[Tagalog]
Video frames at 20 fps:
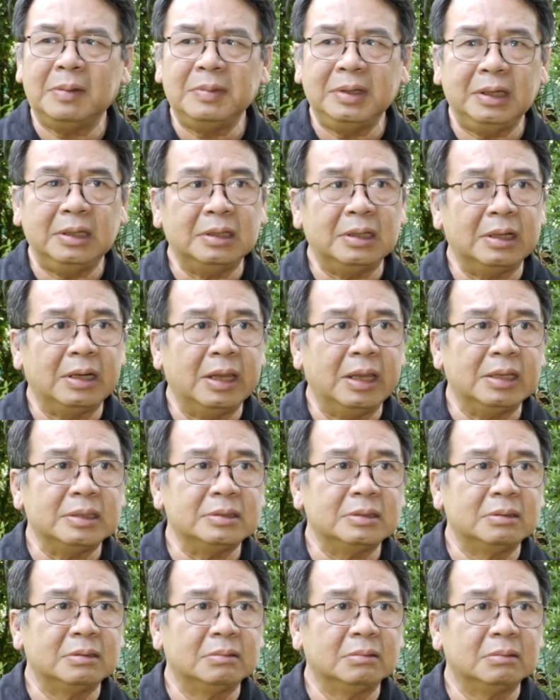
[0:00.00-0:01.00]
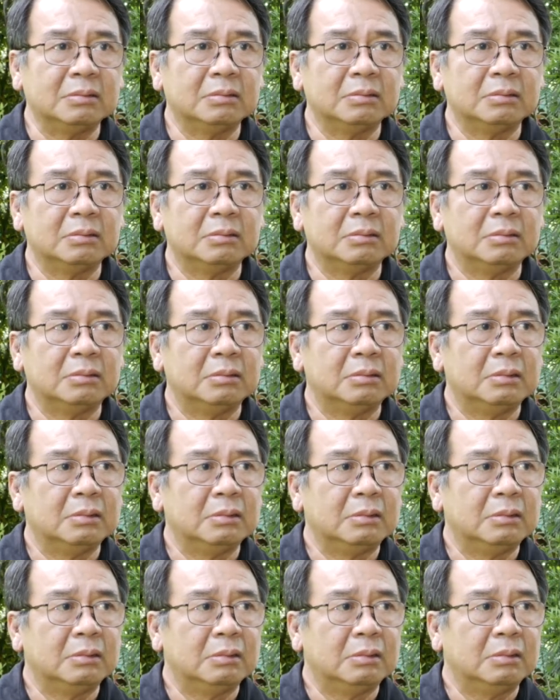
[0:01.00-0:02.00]
kaming inarrest.
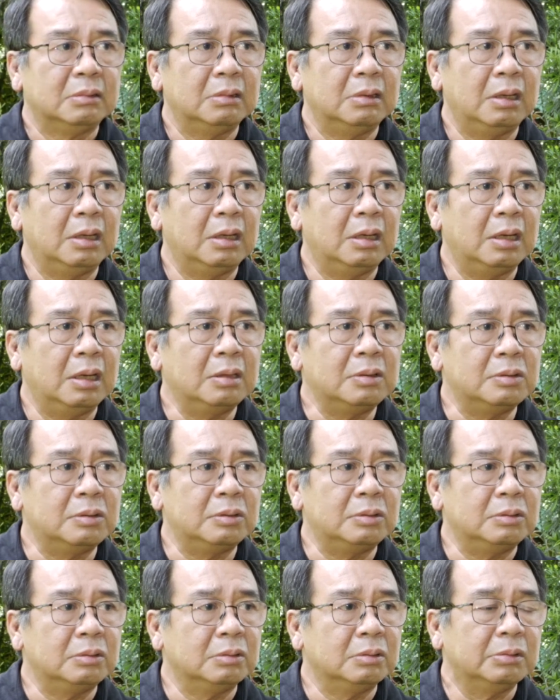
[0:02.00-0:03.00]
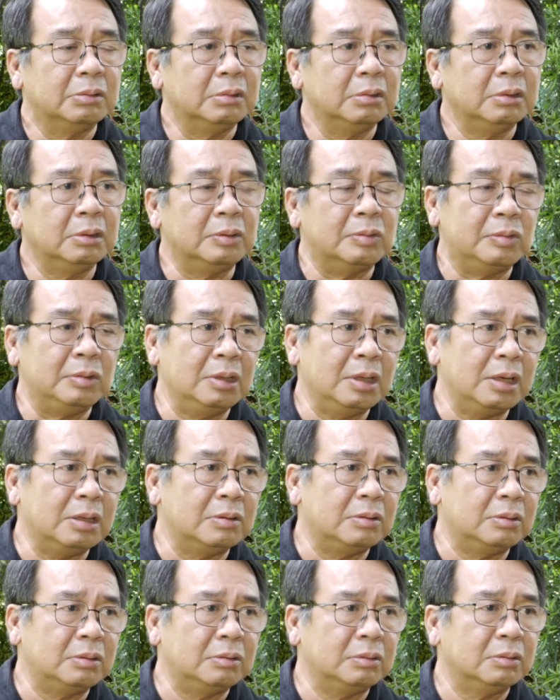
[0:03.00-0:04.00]
Uh, ako, inuli
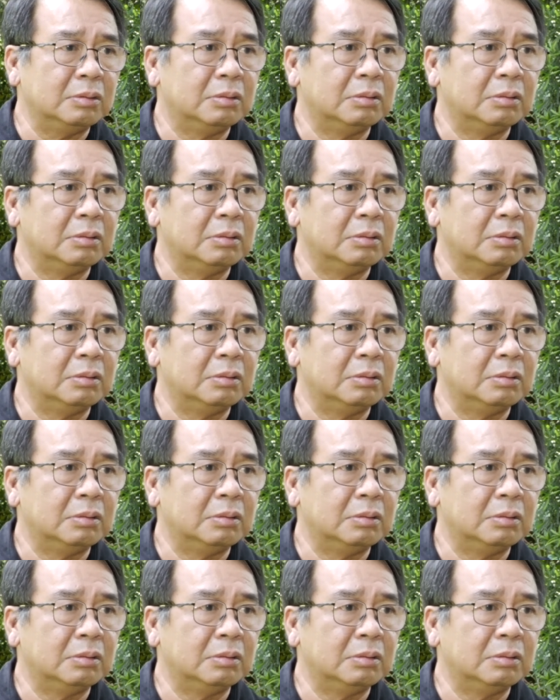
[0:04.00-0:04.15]
ako,